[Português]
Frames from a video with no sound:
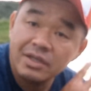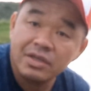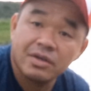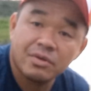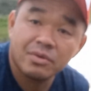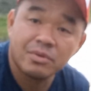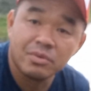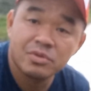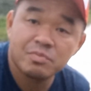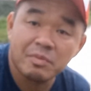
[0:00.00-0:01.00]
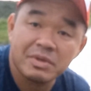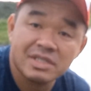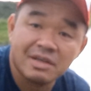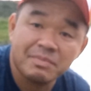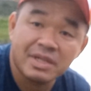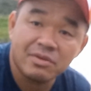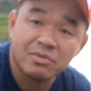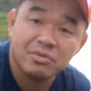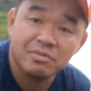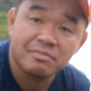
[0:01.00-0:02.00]
que eu uso para pescar
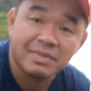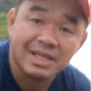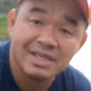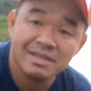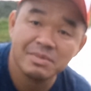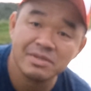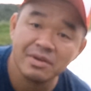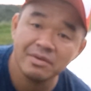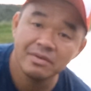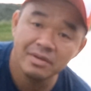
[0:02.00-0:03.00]
pirarucu, beleza pessoal?